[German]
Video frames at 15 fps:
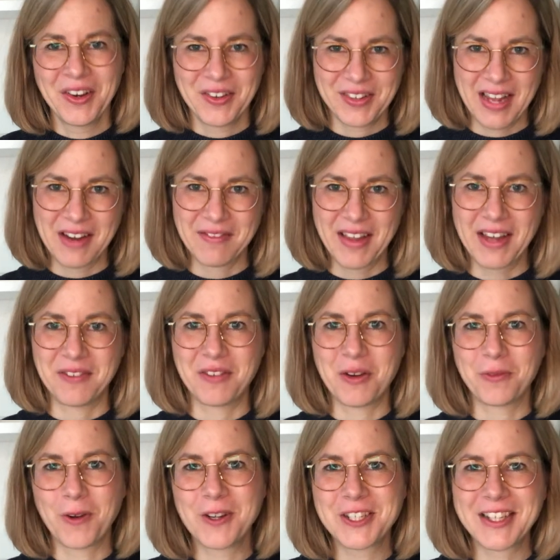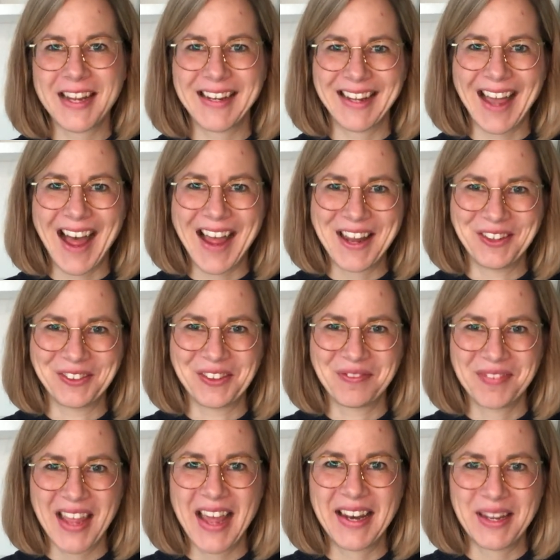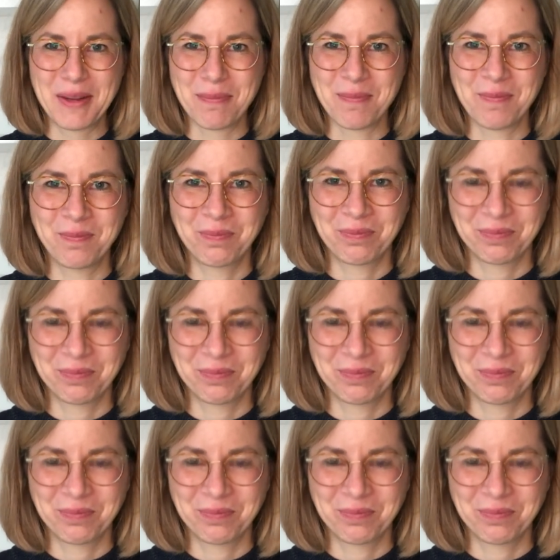und dann werden wir vollständige Heilung erleben.